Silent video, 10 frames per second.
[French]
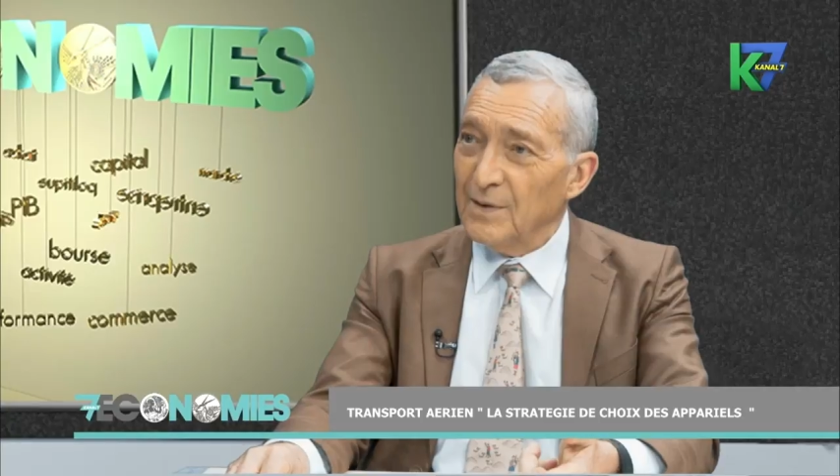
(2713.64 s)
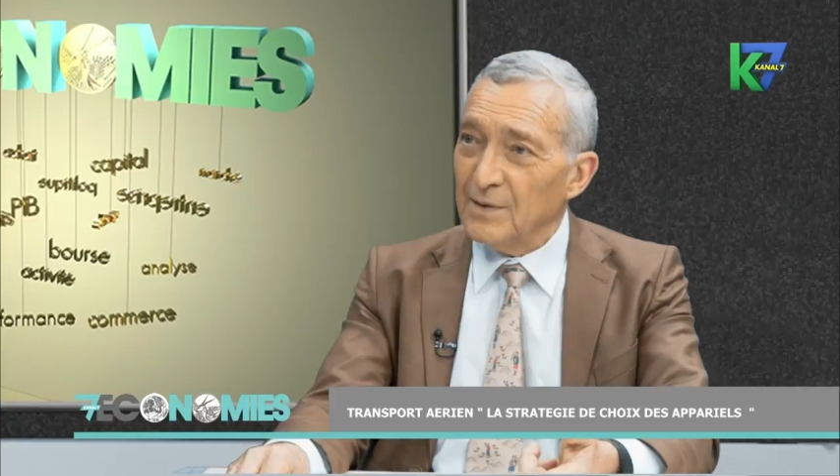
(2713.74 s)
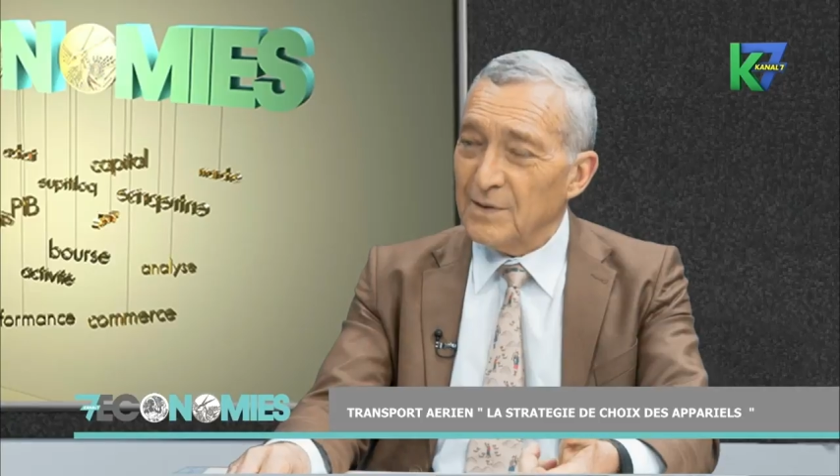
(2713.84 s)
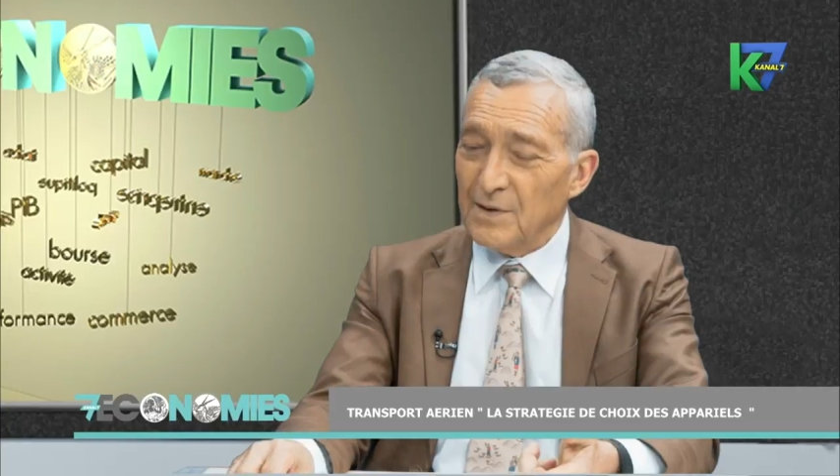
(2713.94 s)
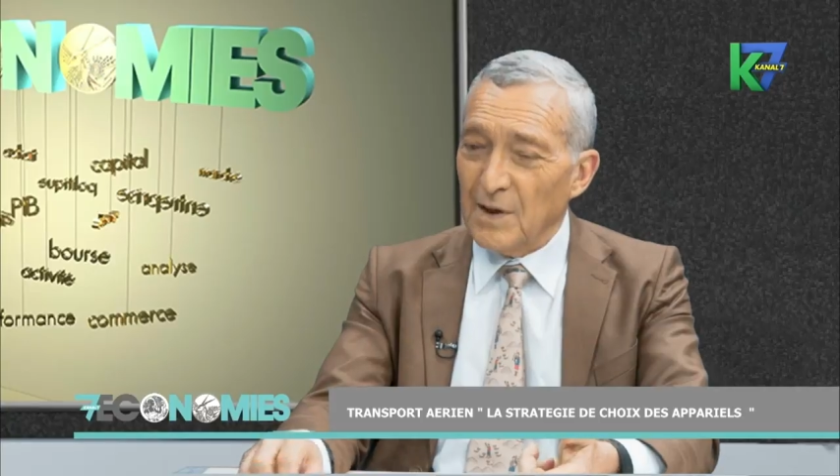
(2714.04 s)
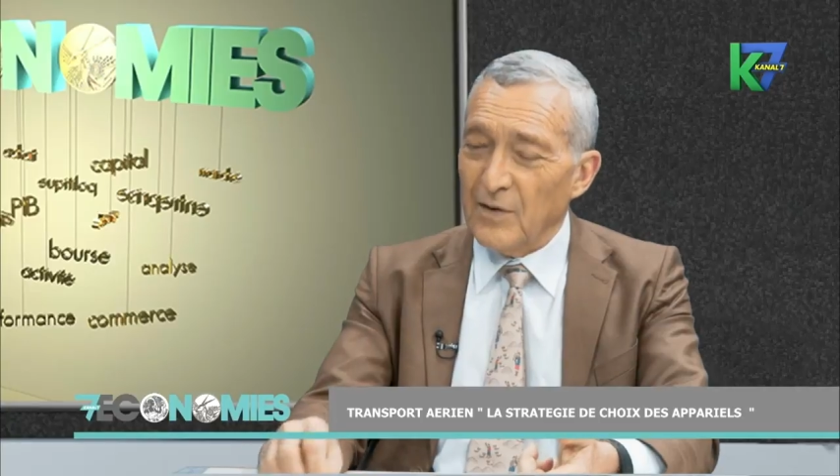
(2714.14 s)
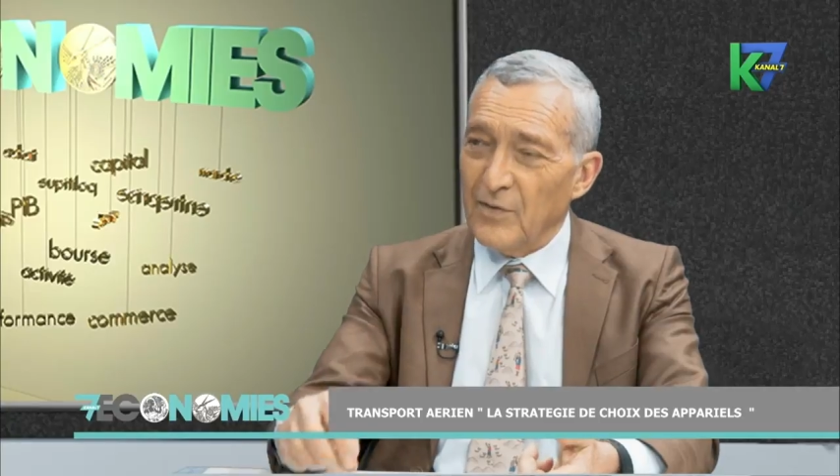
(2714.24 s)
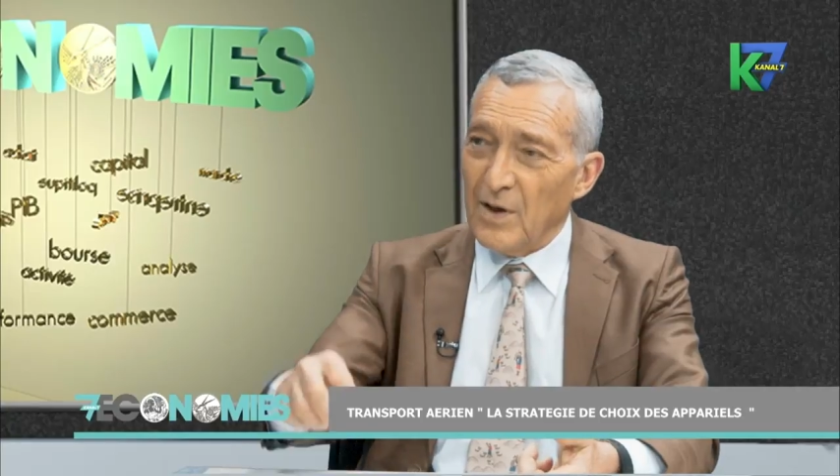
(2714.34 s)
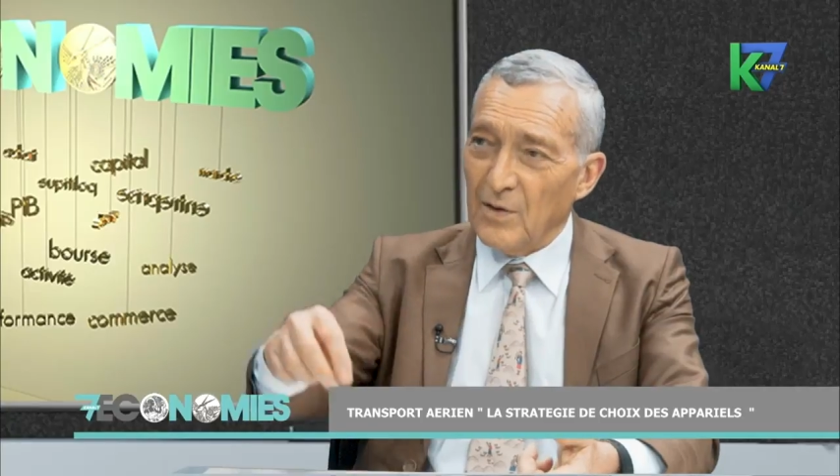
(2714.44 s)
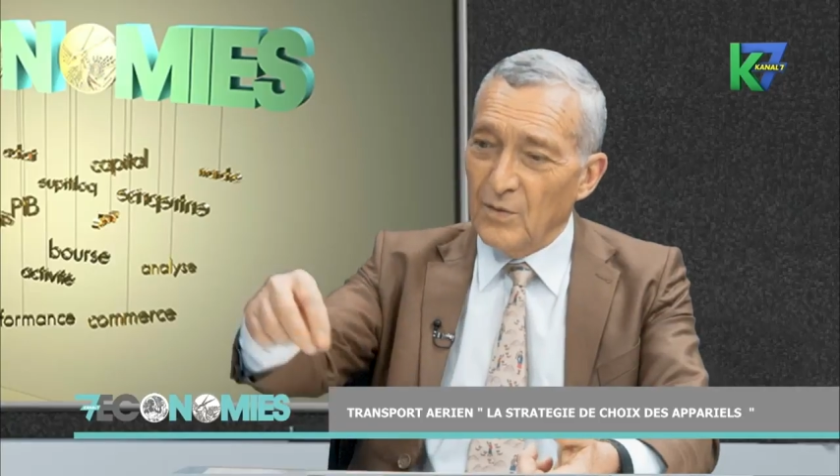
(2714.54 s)
c'est-à-dire
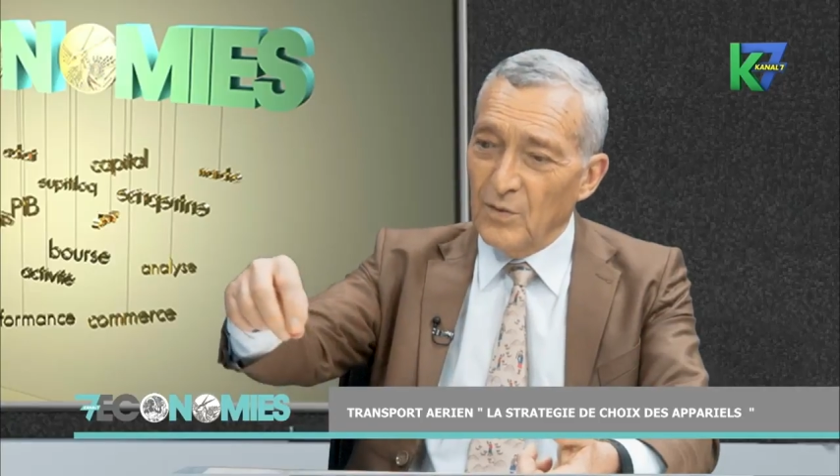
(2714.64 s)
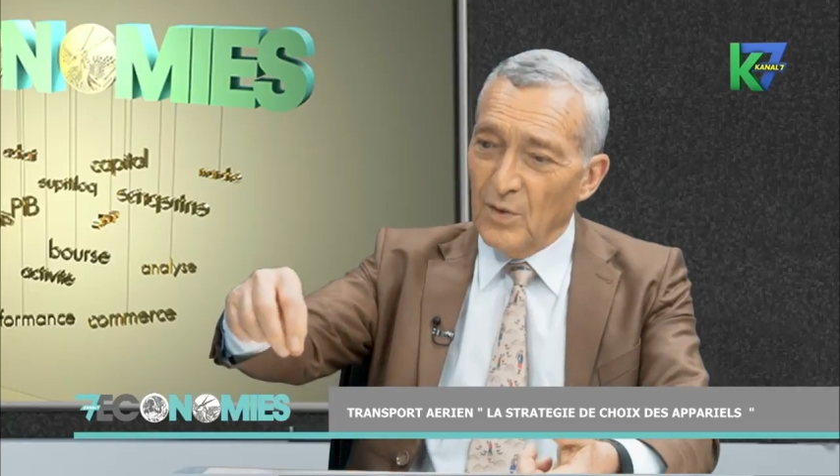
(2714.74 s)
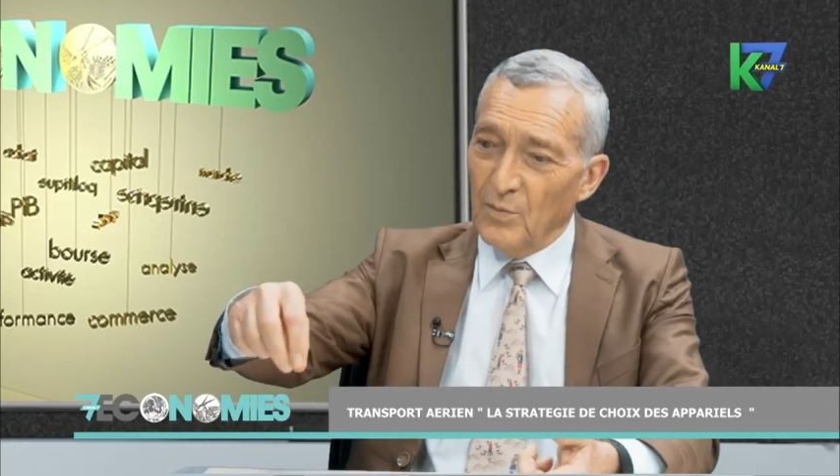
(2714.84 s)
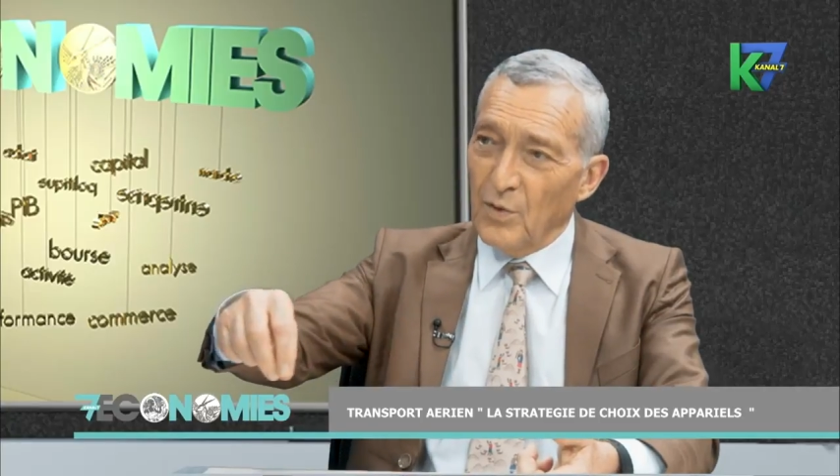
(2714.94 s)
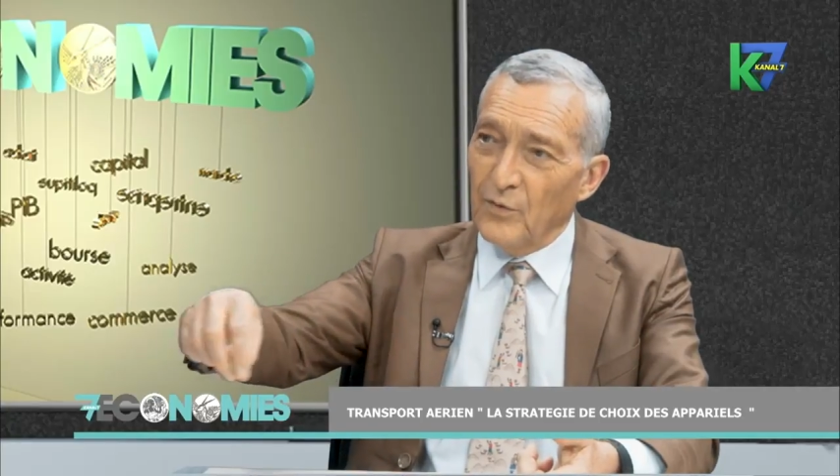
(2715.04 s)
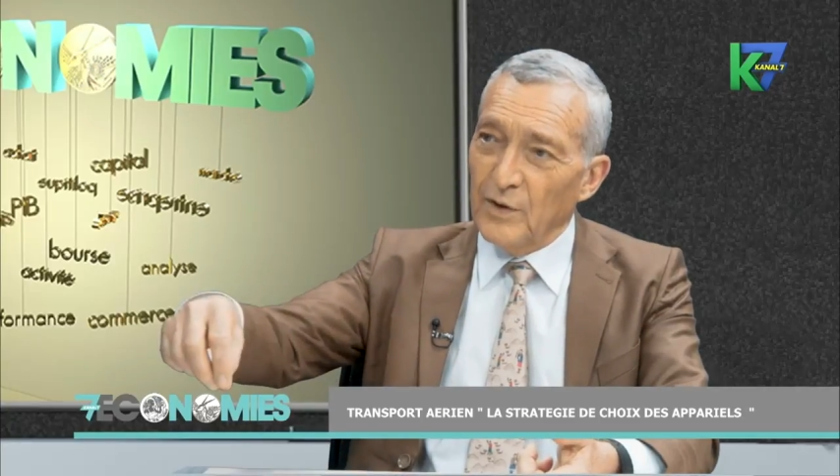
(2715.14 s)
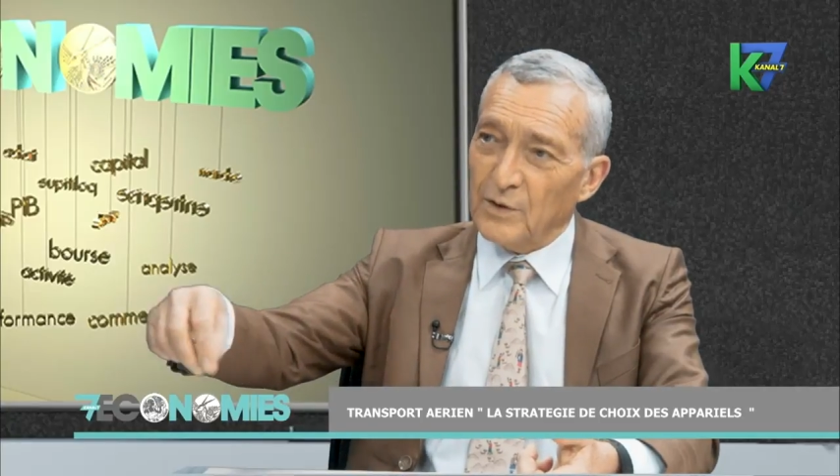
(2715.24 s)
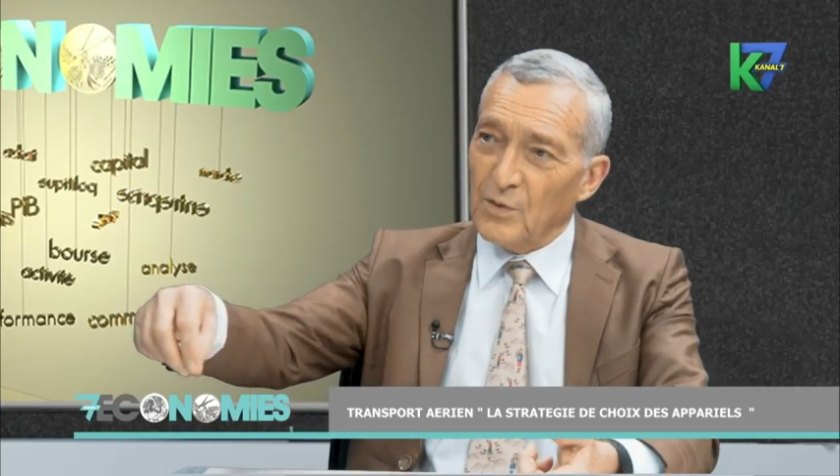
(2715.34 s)
avoir un brevet de